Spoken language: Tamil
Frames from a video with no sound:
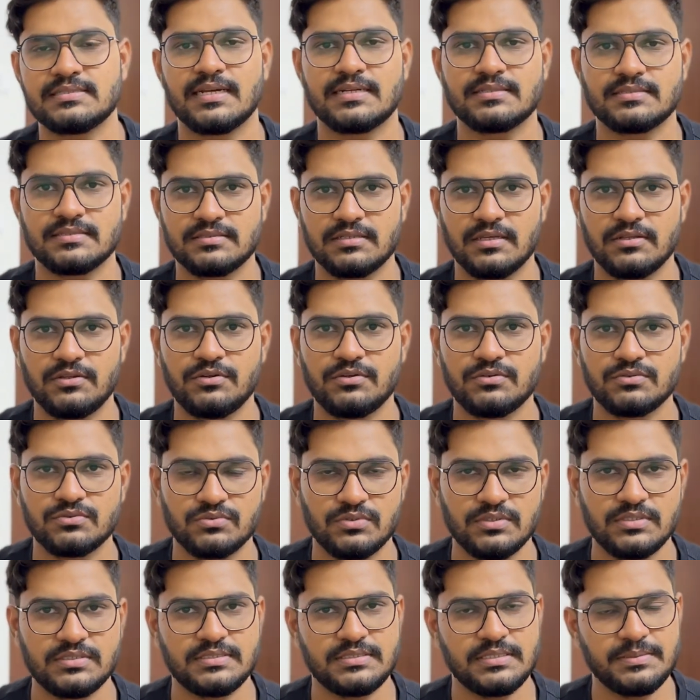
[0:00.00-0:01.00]
சான்சஸ் அதிகம்னு
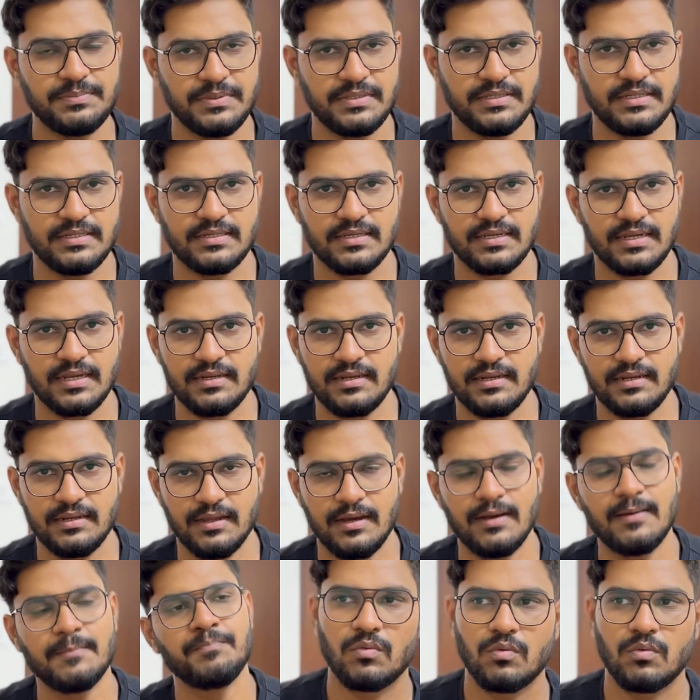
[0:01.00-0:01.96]
சொல்லி ஜிபிடிட்ட கேட்டிங்கன்னா